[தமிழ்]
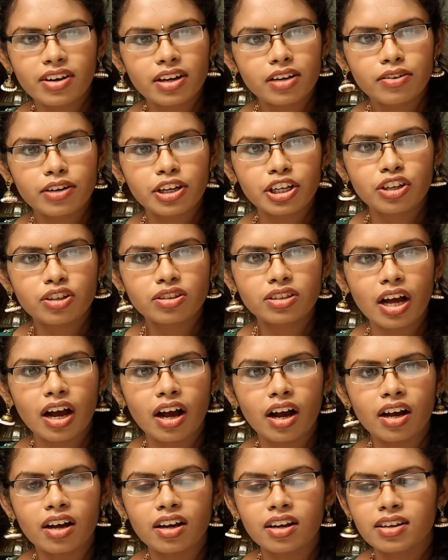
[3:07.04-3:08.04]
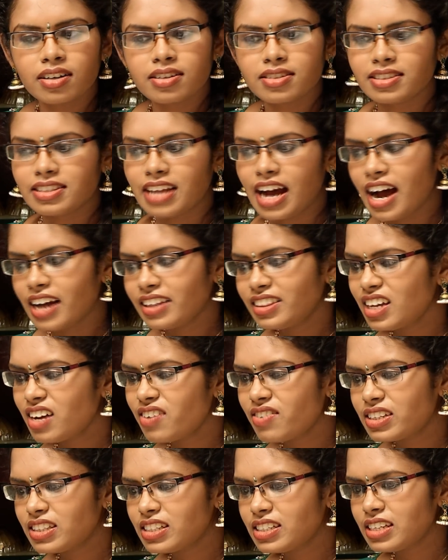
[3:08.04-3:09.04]
தாத்தா வர வரைக்கும் தான்
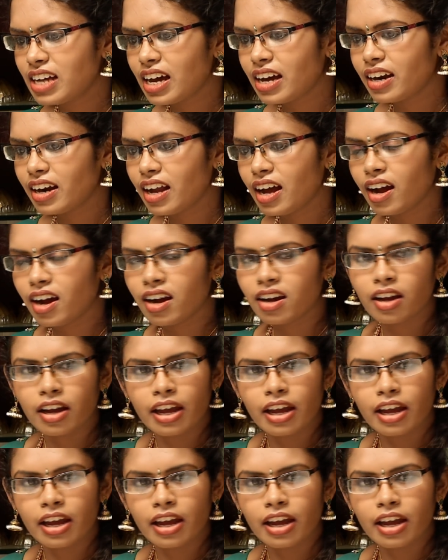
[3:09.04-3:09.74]
தாத்தா வந்துட்டாருன்னா